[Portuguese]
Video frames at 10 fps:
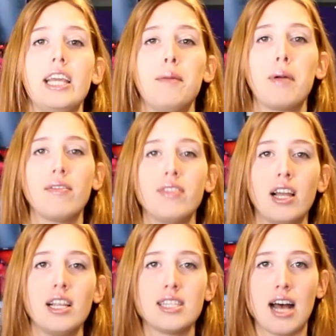E para
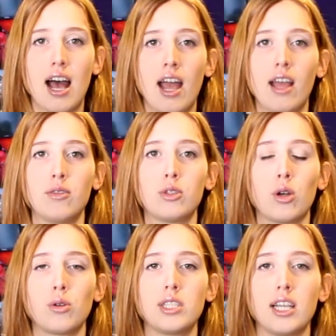finalizar, eu
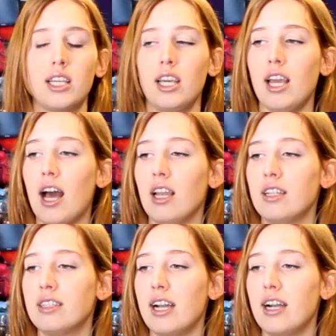trouxe aqui a
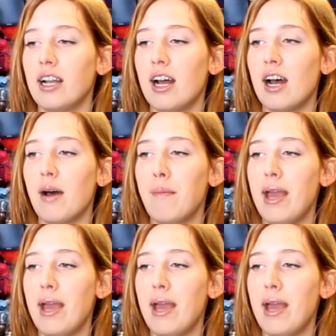lanterna